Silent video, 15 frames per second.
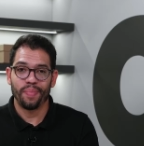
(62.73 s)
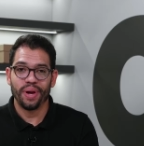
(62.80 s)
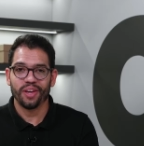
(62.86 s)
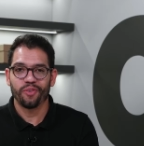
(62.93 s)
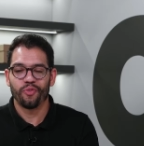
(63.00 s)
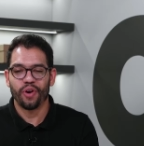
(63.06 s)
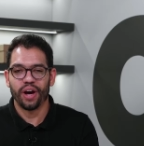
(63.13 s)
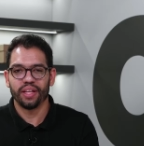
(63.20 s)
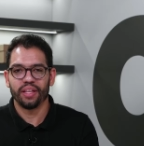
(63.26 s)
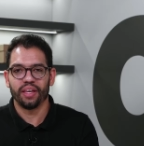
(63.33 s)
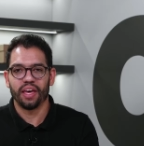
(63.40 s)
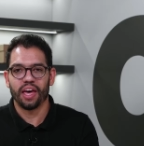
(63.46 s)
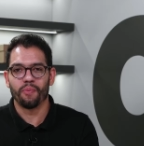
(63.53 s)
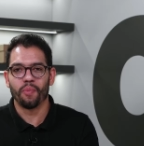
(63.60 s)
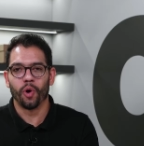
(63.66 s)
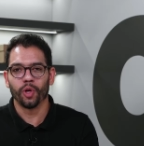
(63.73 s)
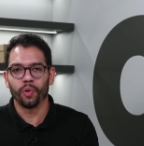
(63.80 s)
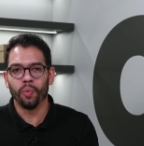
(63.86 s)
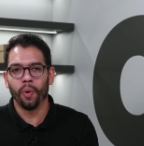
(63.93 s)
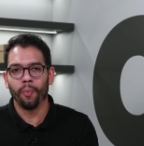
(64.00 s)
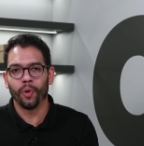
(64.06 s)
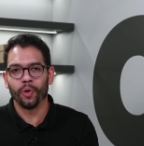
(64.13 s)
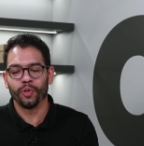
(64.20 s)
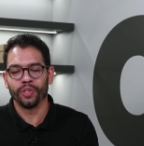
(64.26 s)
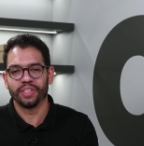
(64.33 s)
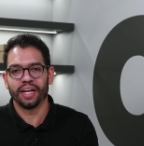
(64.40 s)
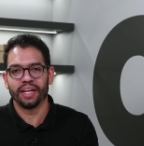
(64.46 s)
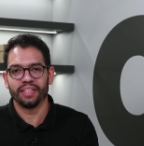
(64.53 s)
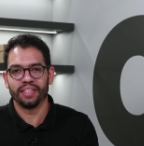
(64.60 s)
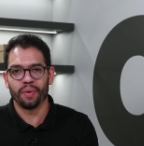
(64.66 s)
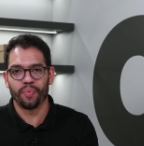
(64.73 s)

Black Friday é uma ótima oportunidade de